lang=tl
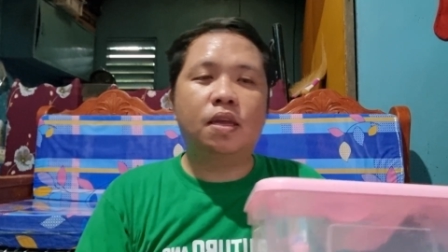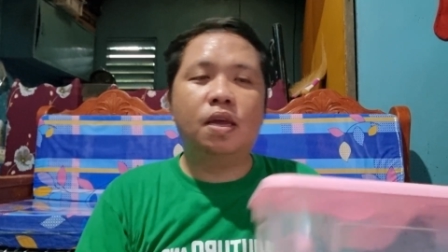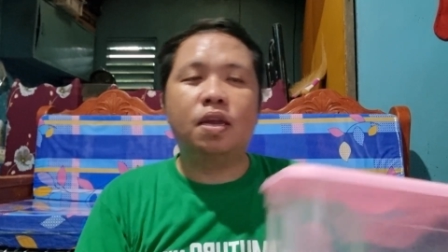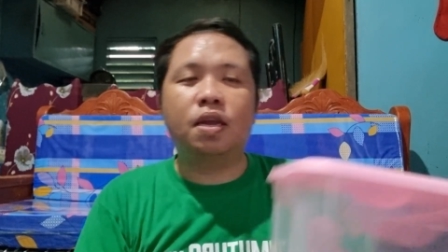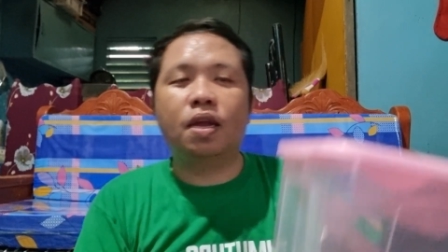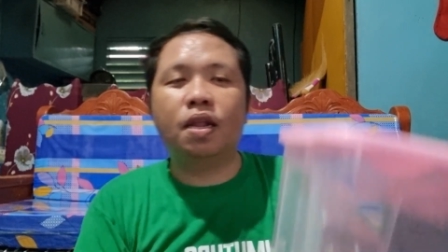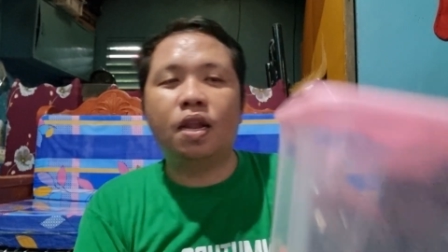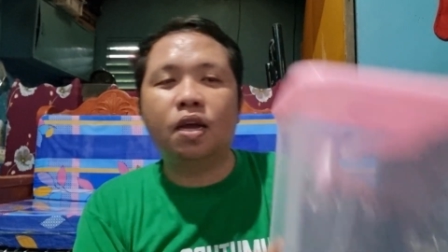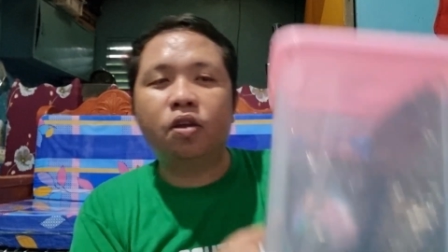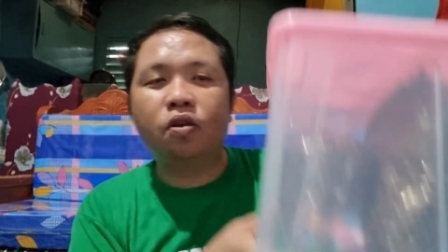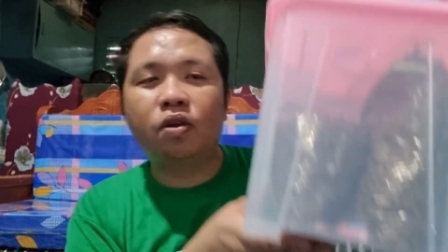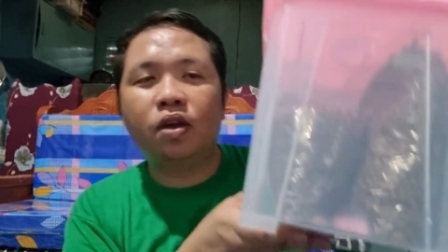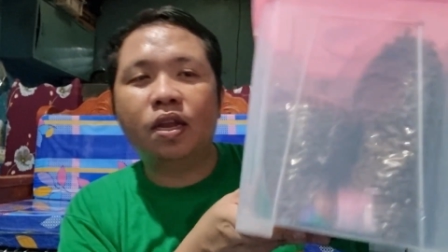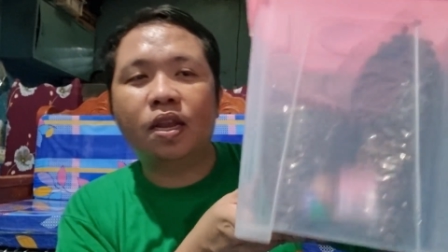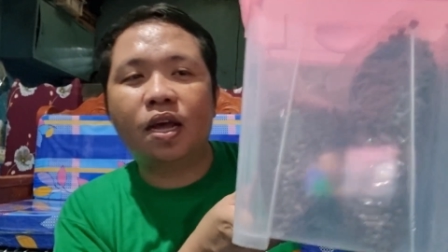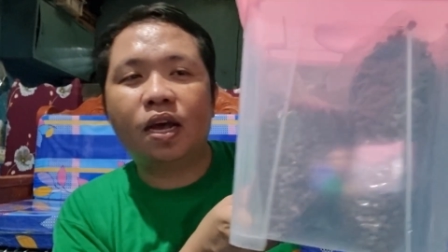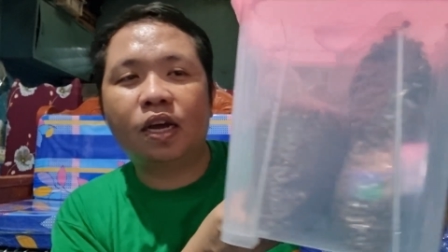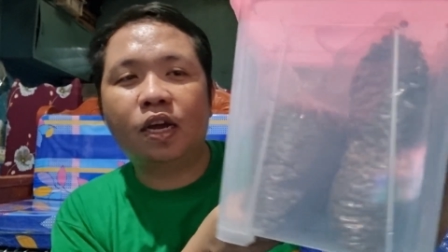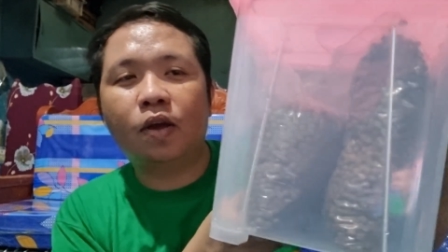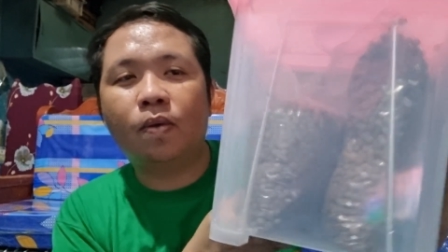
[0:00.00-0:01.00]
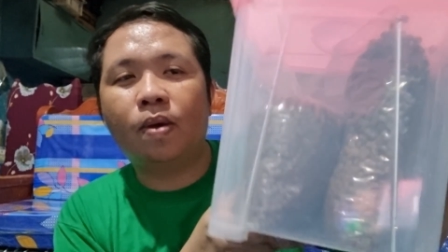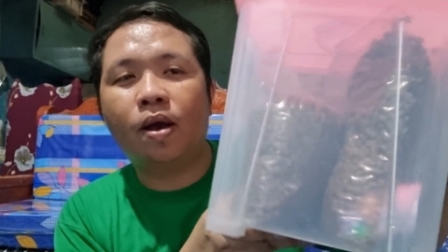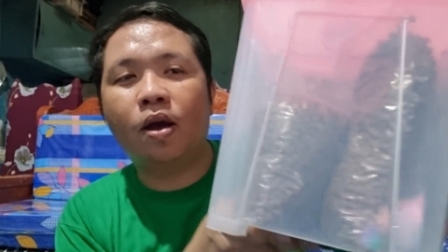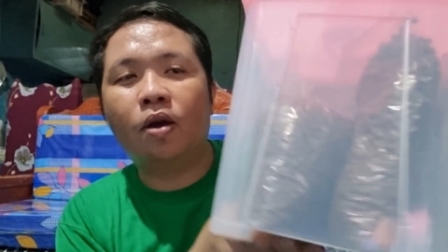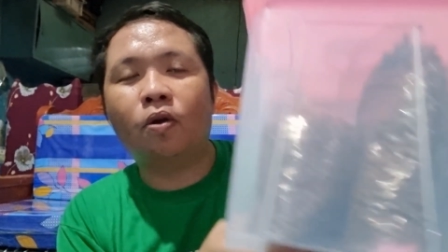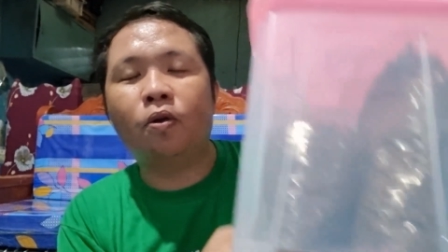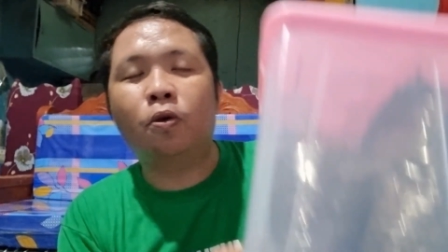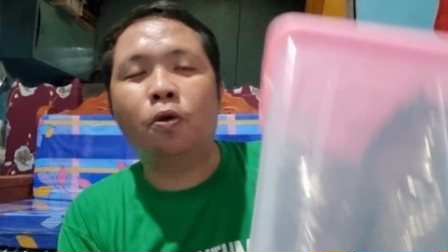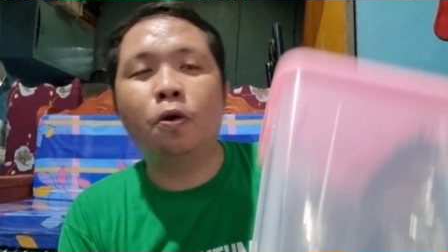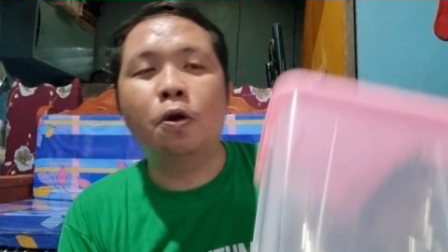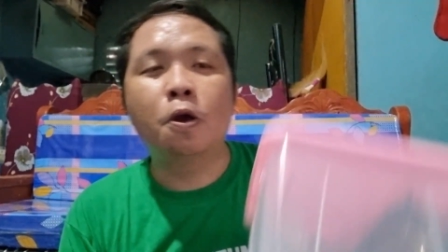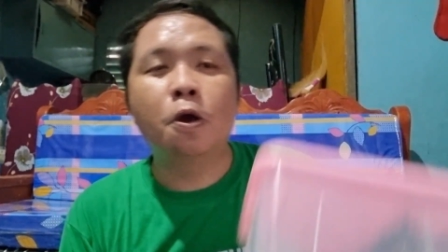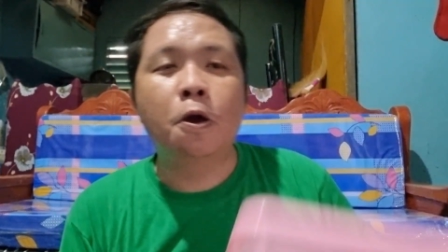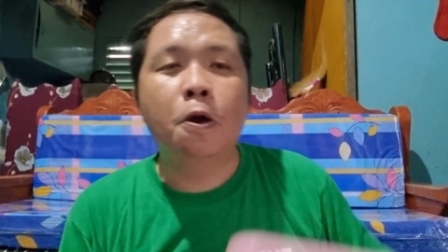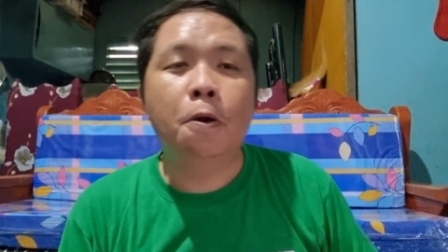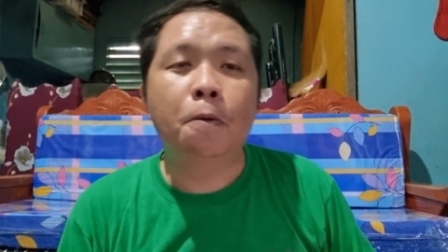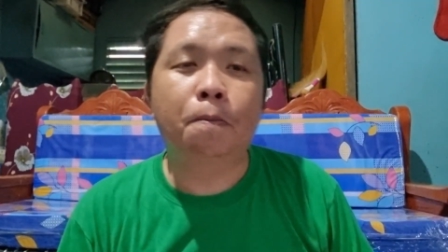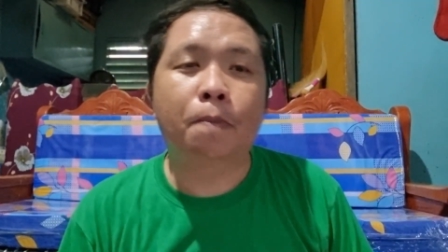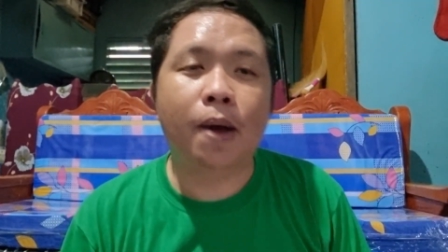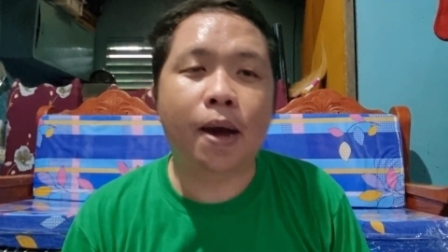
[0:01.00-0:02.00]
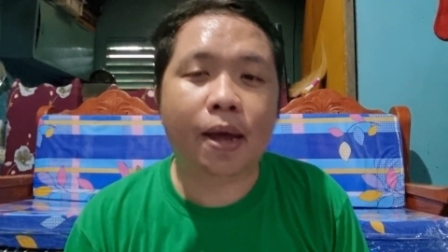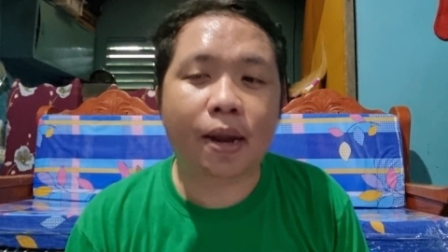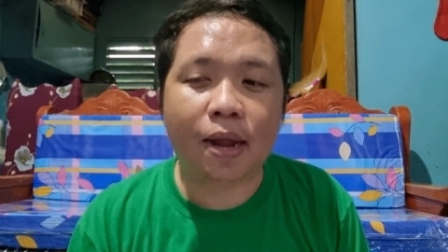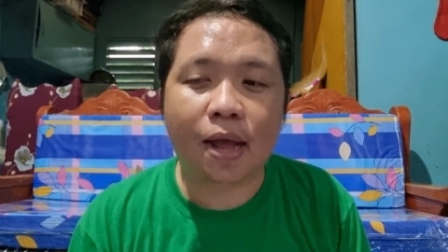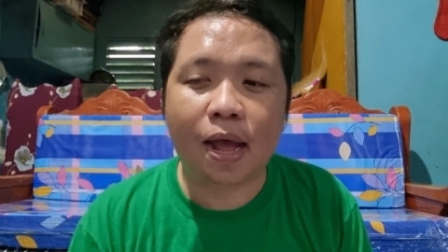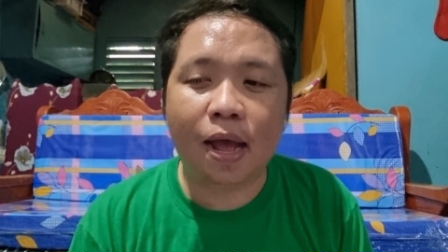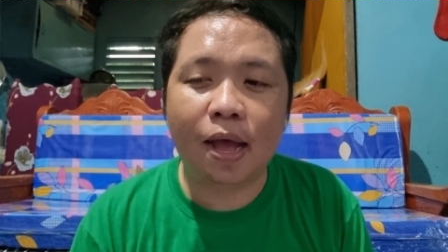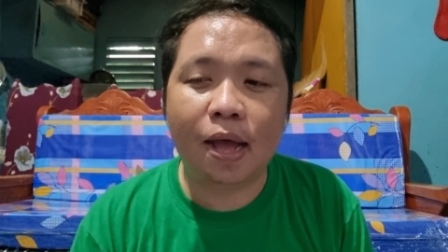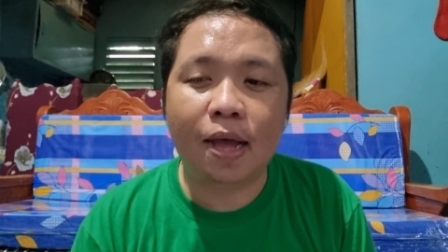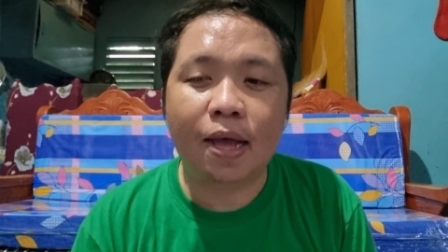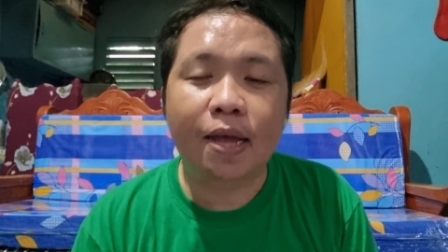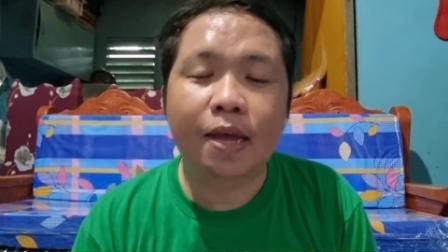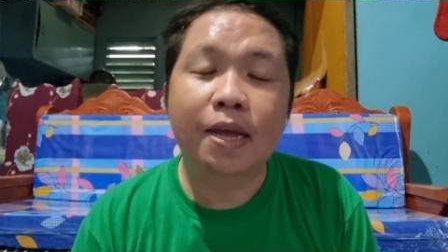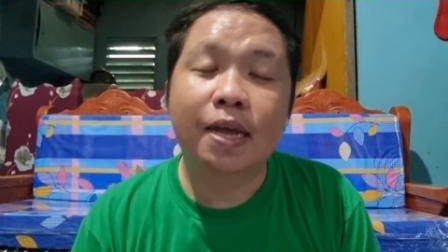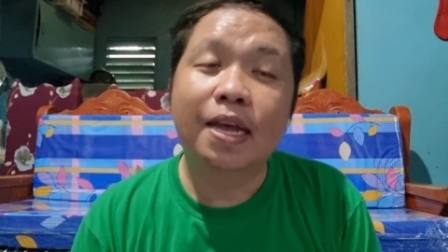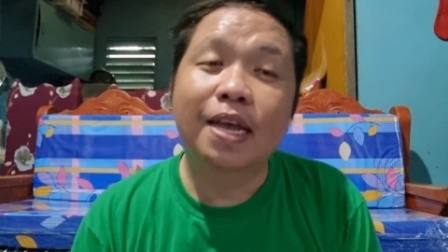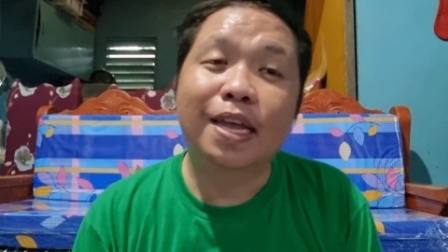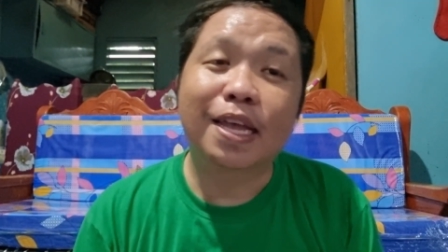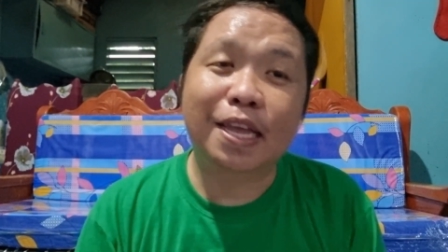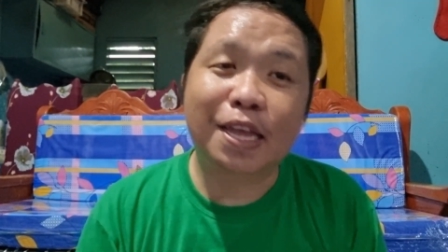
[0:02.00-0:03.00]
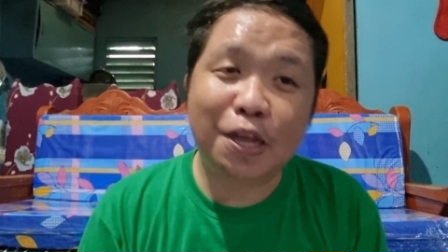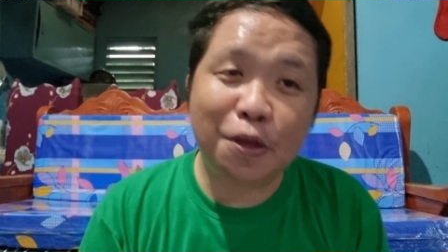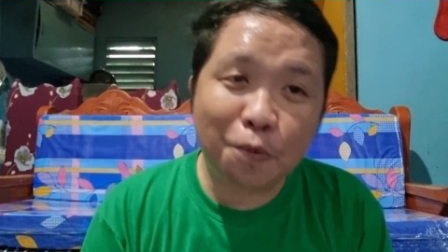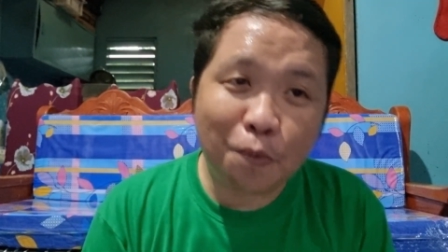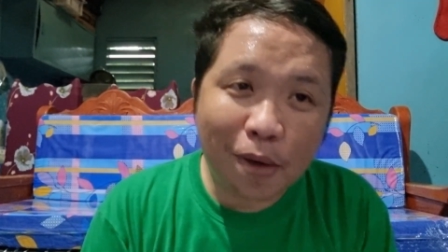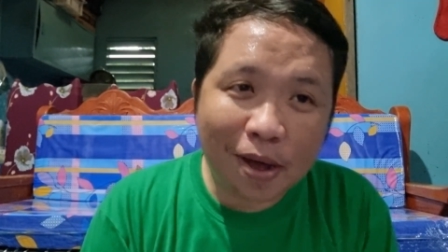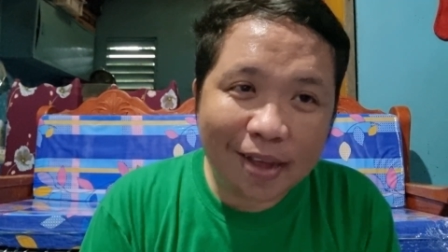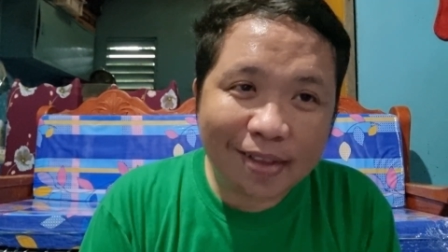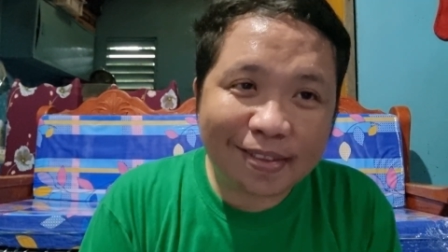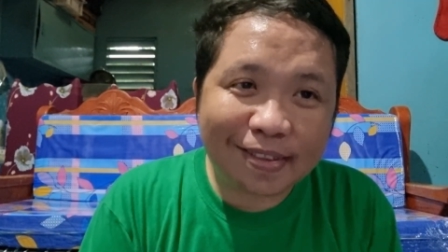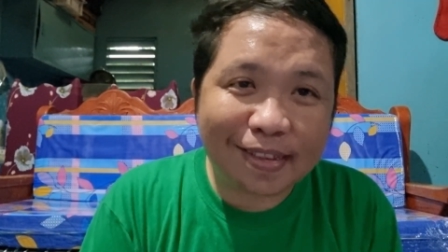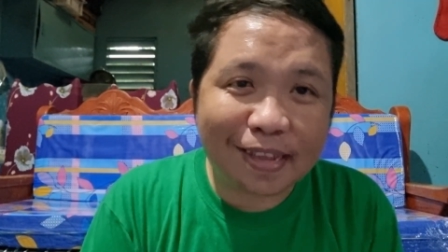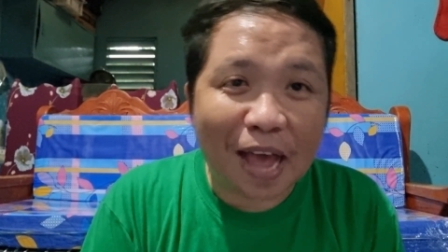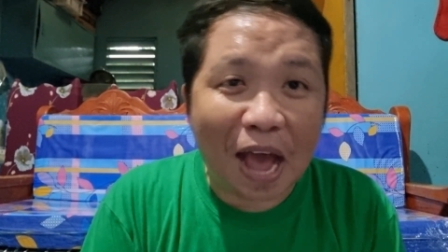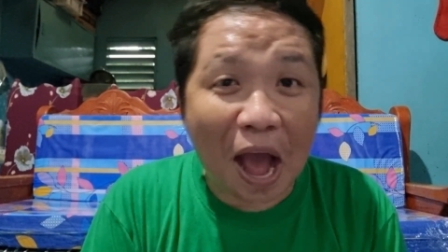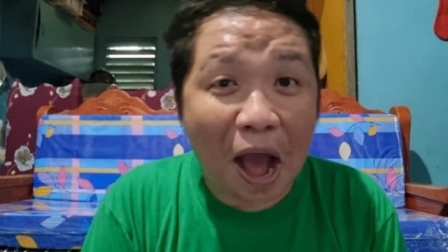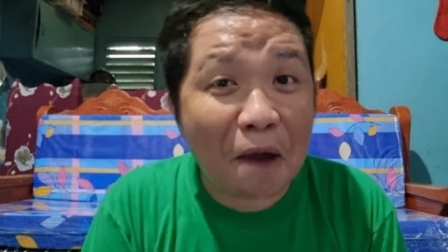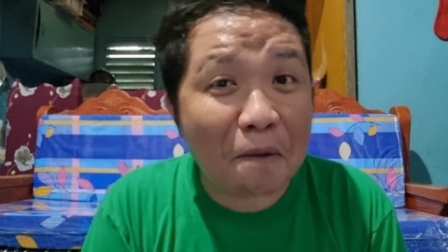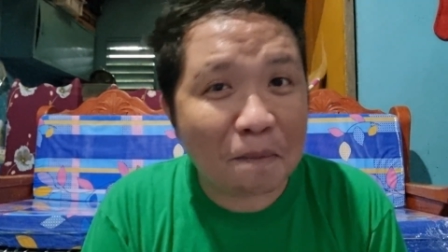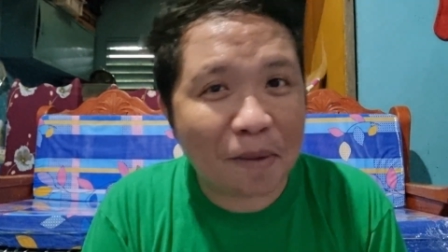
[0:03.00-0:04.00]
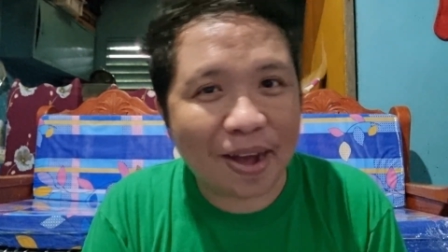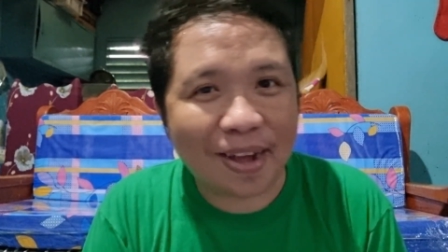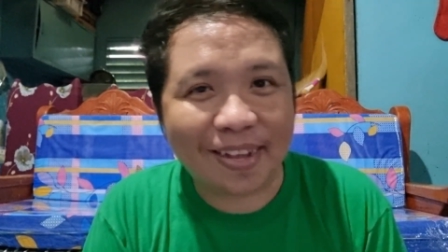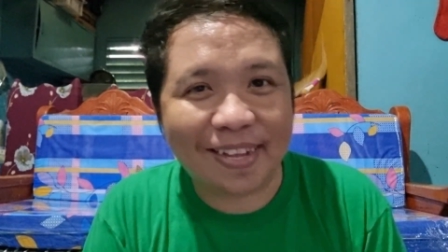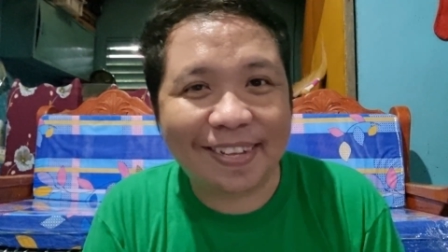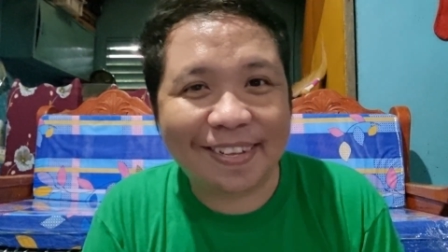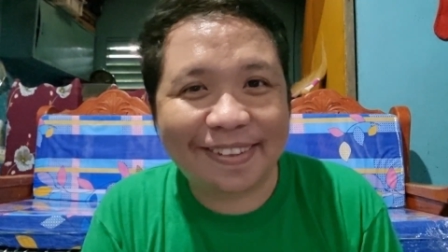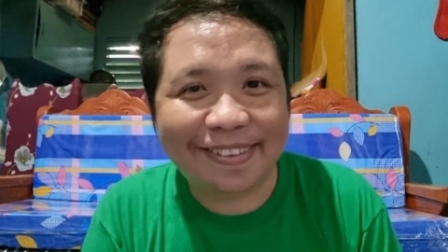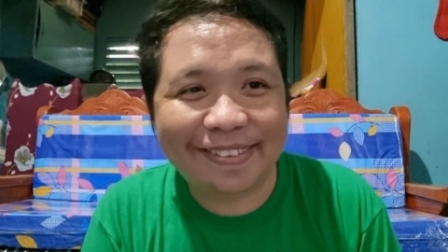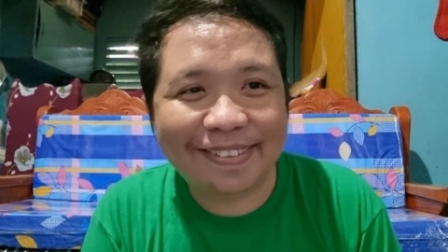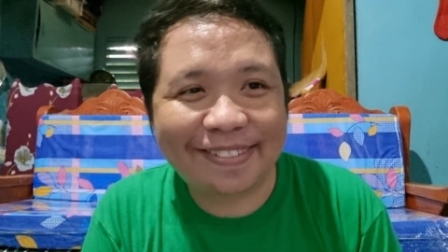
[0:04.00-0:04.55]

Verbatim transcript: Ganyan lang yung ginagawa ko para iwas amag.